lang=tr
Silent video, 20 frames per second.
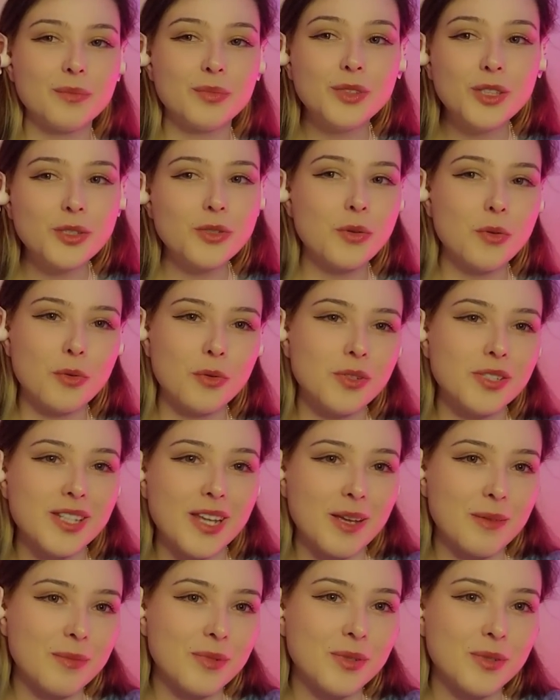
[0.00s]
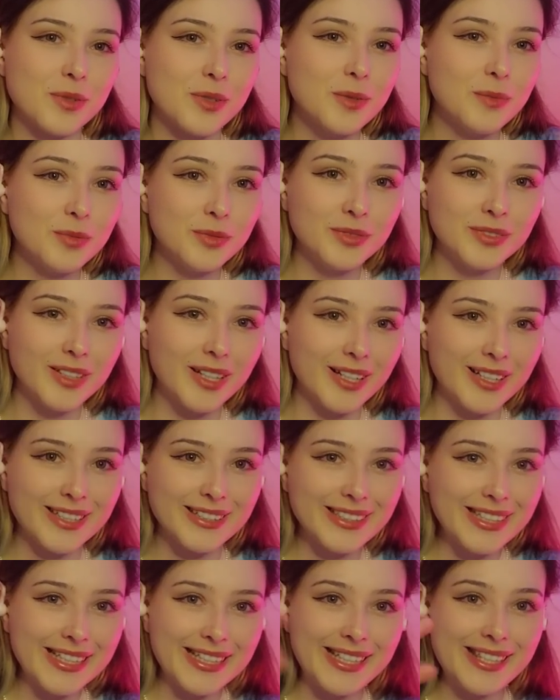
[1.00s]
Bu da çok güzel bir soru. Bunun
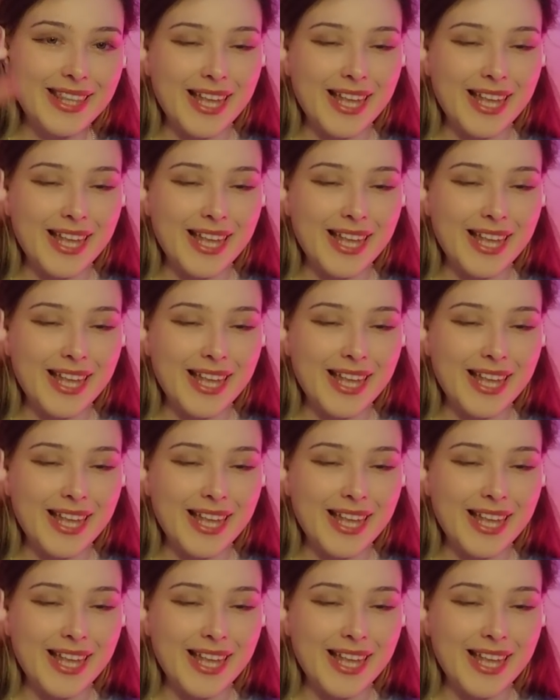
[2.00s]
hakkında iki